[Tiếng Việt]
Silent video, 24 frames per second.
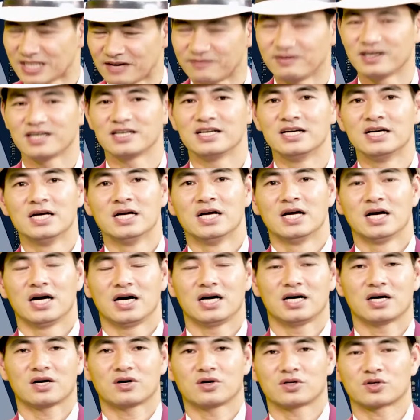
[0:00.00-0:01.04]
dạ vâng
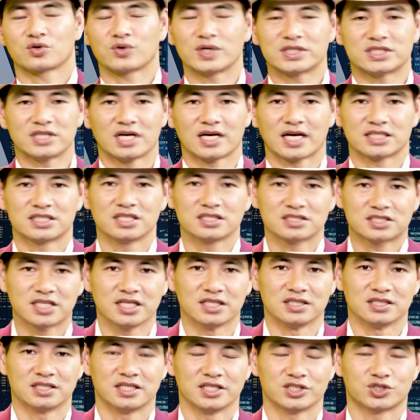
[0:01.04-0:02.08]
à, còn quay trở lại chương
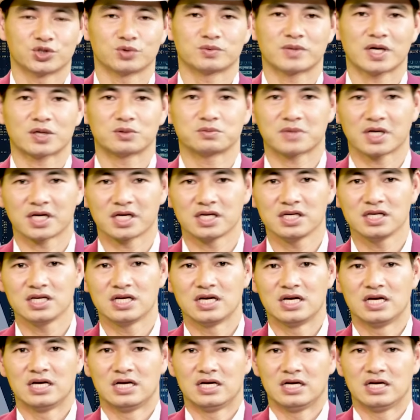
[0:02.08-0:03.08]
trình thì chúng ta cũng thấy